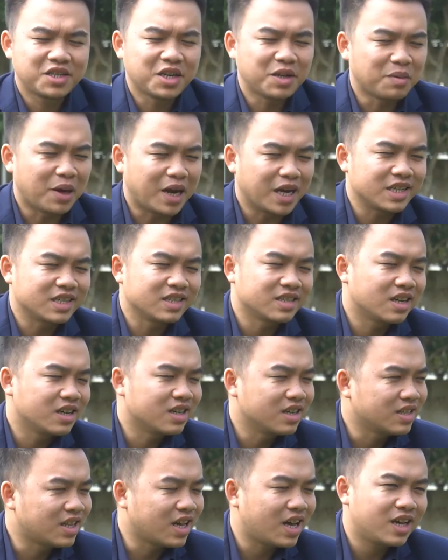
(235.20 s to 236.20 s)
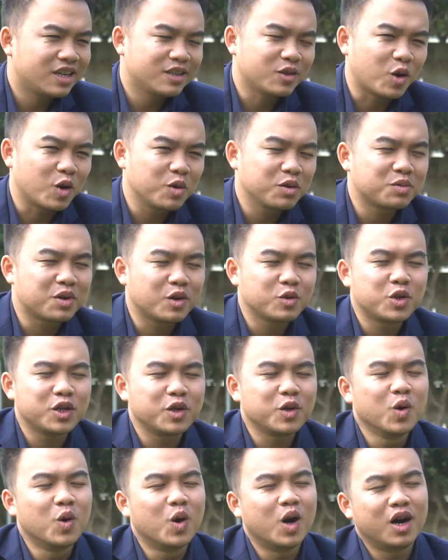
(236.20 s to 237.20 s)
dân mạng người ta nói câu chuyện
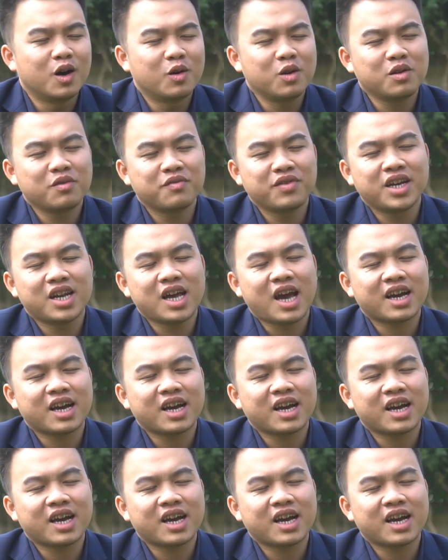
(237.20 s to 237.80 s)
đùa huấn luyện viên